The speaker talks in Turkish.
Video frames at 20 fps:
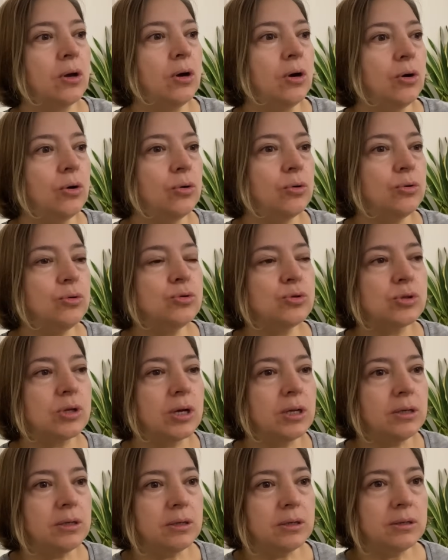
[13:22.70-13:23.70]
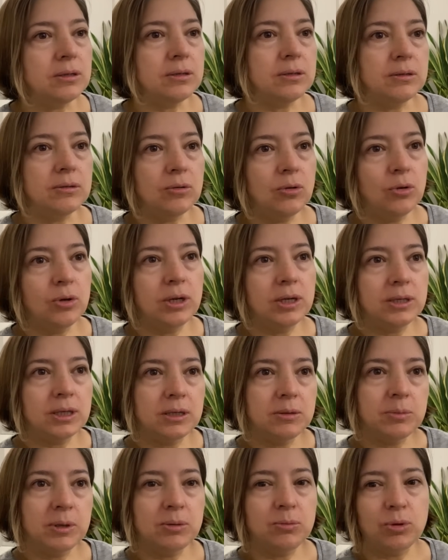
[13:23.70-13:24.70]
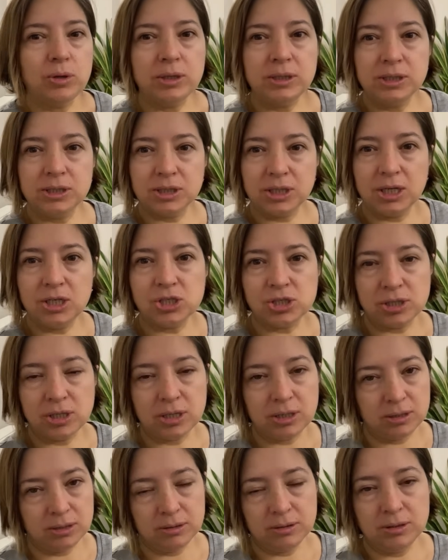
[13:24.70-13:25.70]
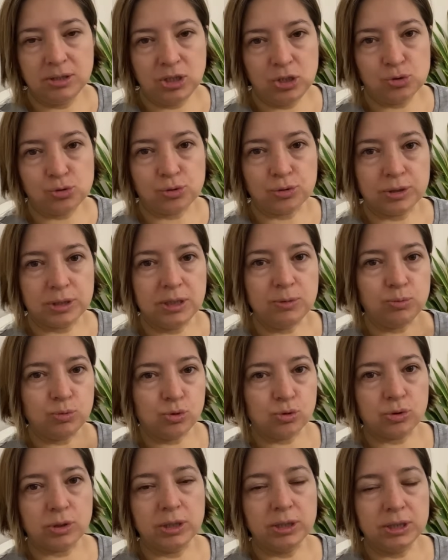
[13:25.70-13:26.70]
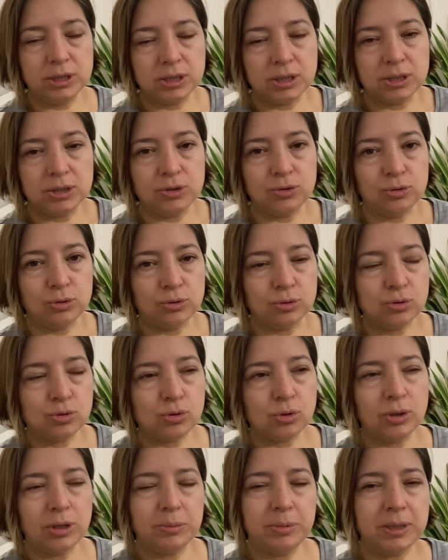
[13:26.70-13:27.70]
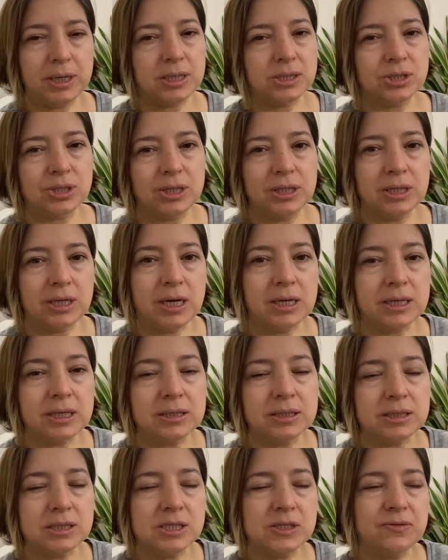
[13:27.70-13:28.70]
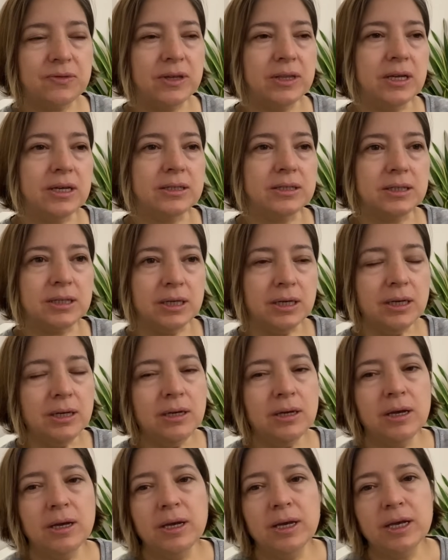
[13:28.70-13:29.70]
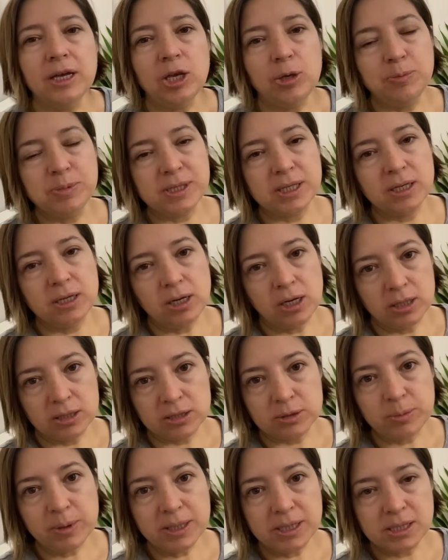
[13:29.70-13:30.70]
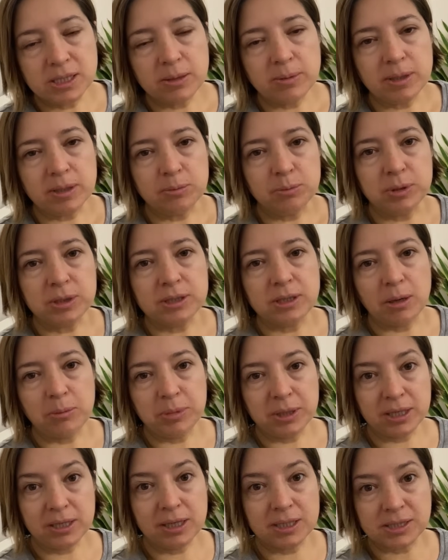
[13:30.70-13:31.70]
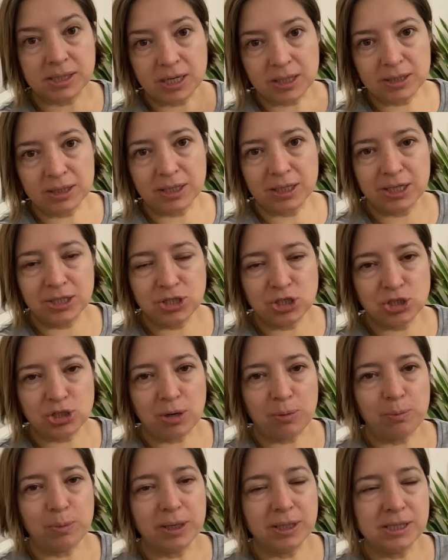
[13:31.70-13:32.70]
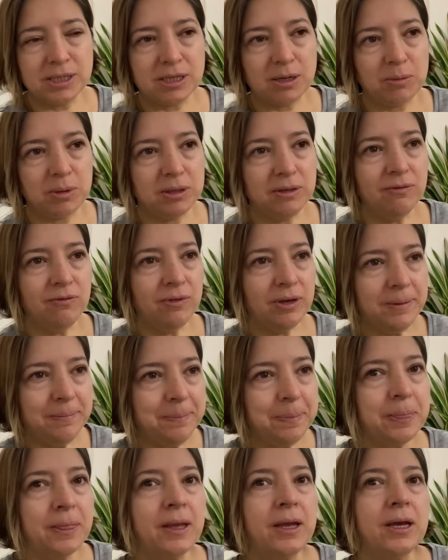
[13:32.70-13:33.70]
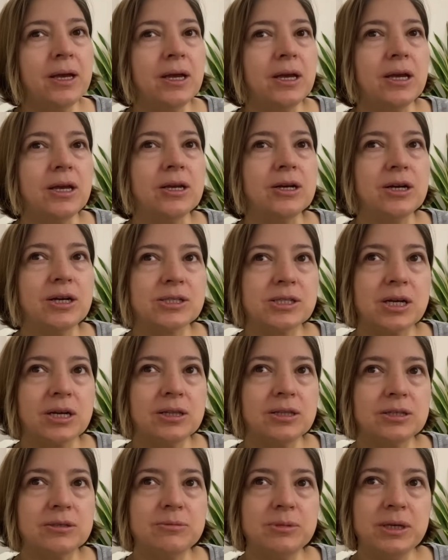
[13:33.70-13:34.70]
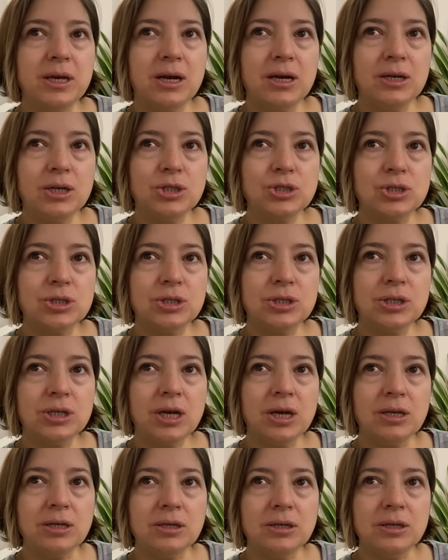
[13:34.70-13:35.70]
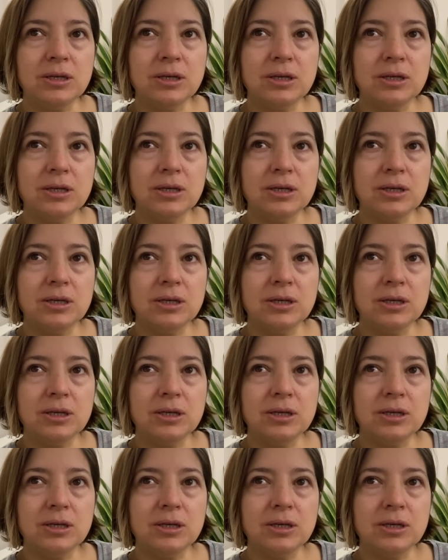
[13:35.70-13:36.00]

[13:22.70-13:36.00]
O yüzden e, öyle dedim hani böyle hırka içine tişört giyip üstüne hırka giyiyoruz. Öyle birazcık idare ederiz falan diye. Hepsini kaldırmak istemedim. Birdenbire kazaklara geçiş yapmak istemedim ve e, kazaklarımı yerleştirirken e,